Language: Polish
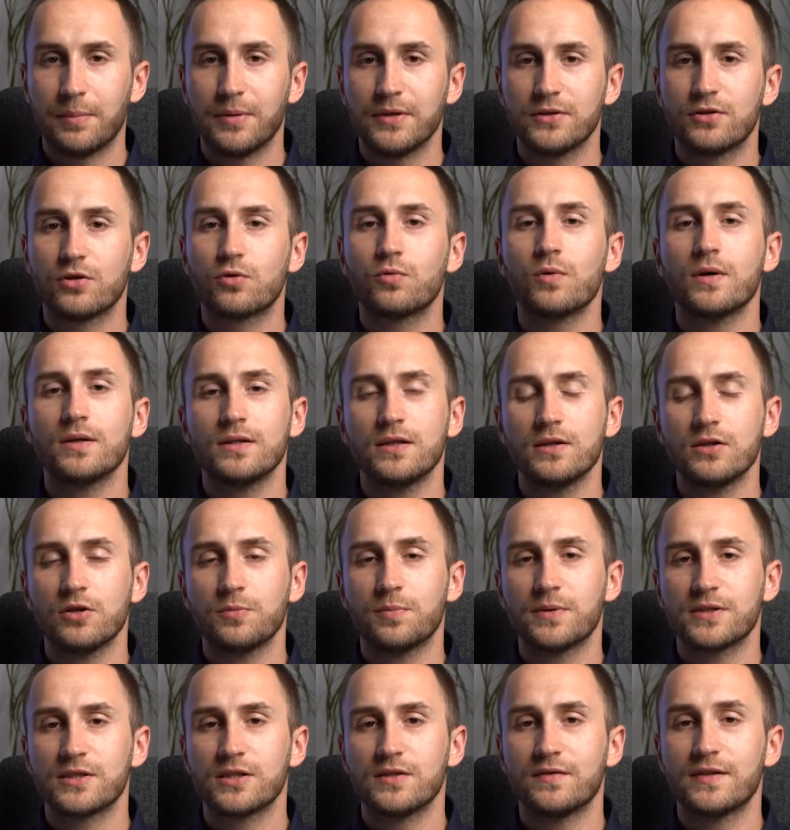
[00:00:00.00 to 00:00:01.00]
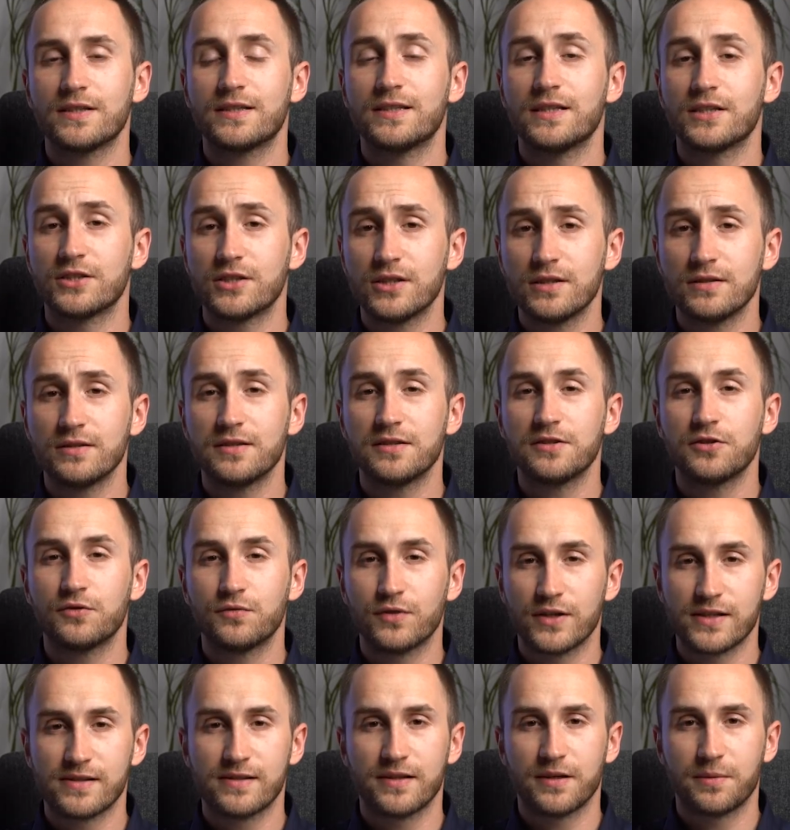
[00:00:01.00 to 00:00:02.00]
aby dokładnie dopasować narzędzie
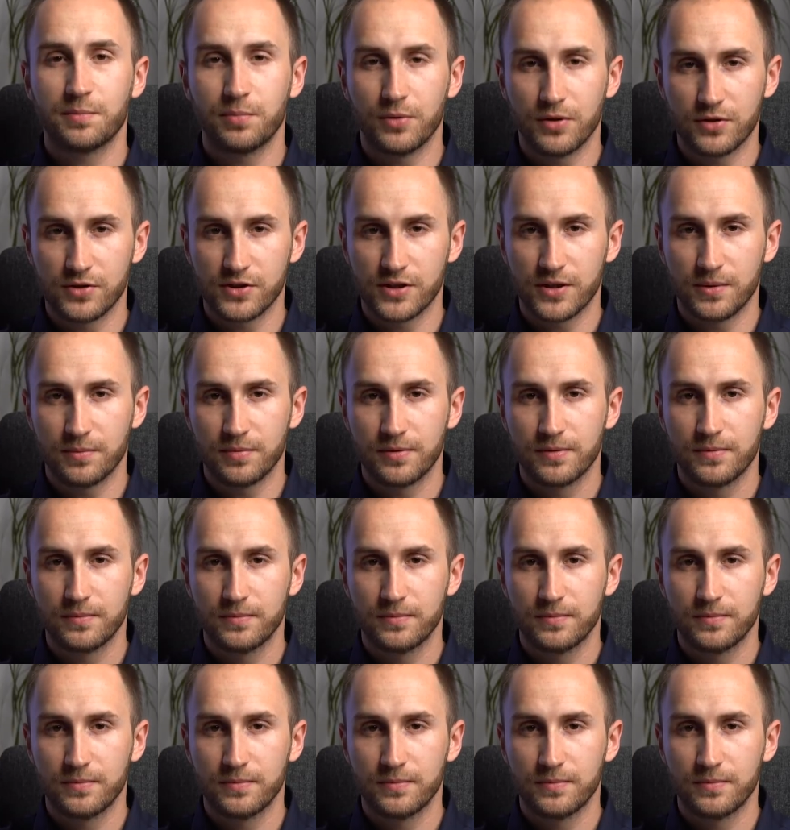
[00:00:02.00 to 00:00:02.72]
do własnych potrzeb.